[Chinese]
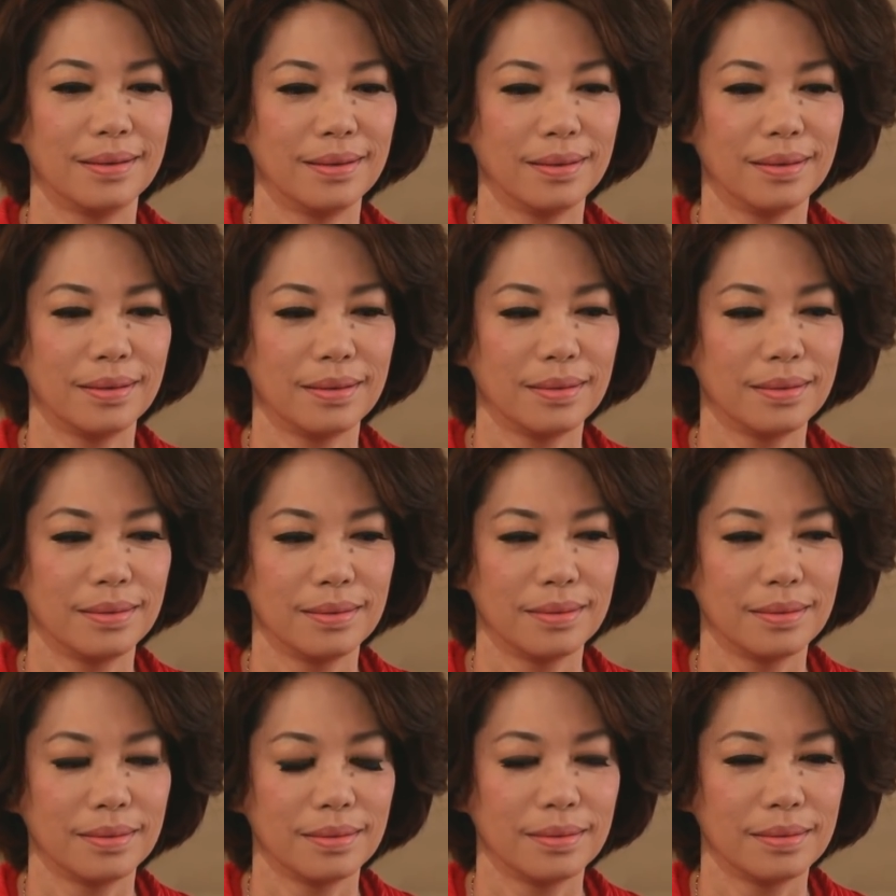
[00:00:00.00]
啊。
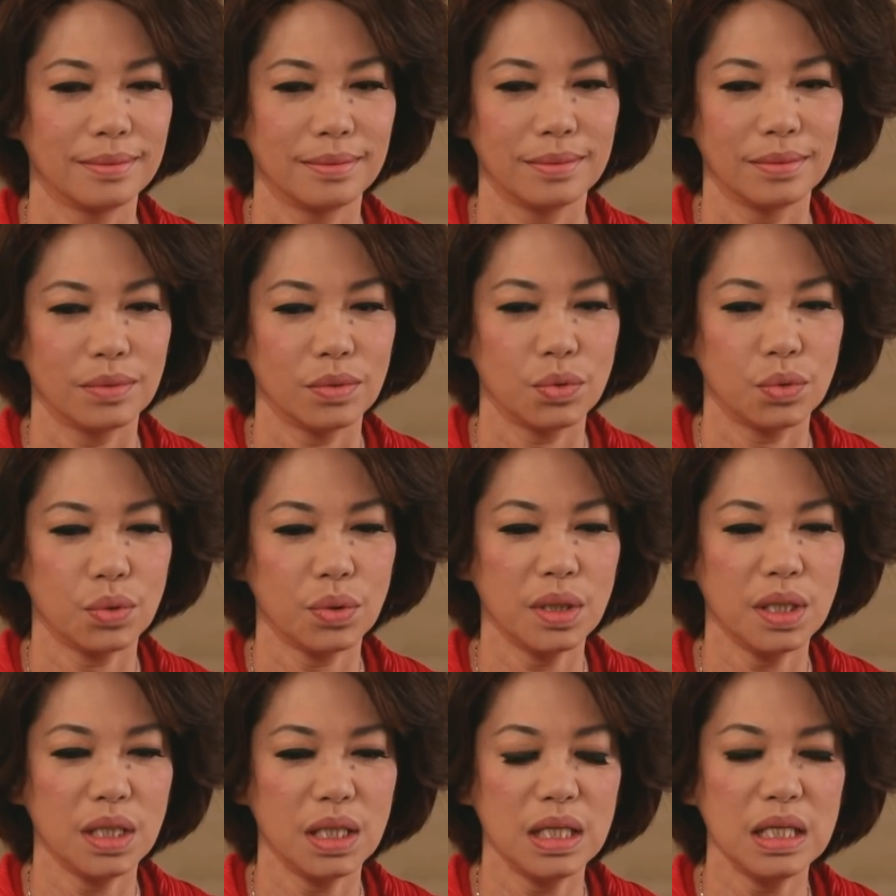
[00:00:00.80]

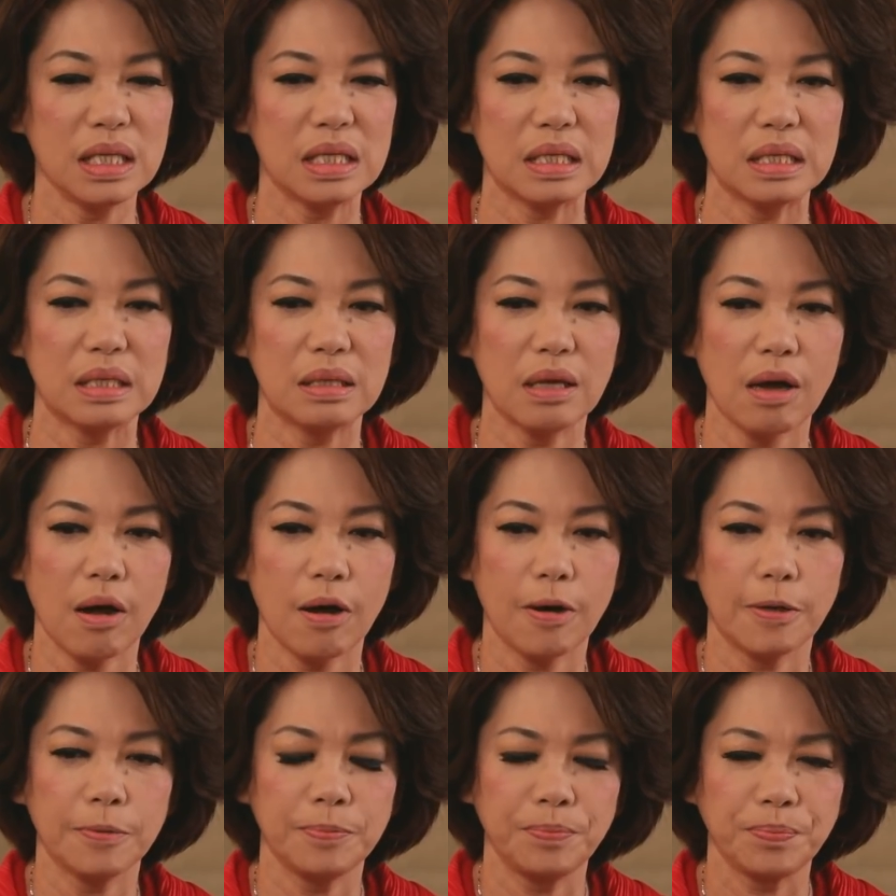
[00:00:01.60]
所以一直
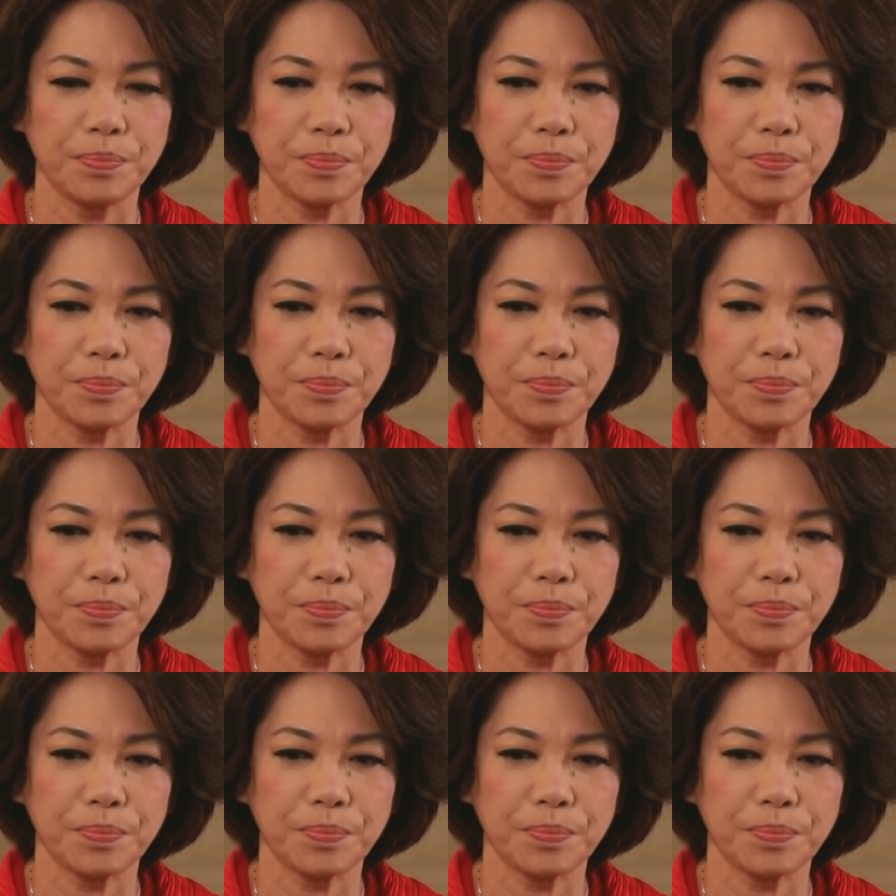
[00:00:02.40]
到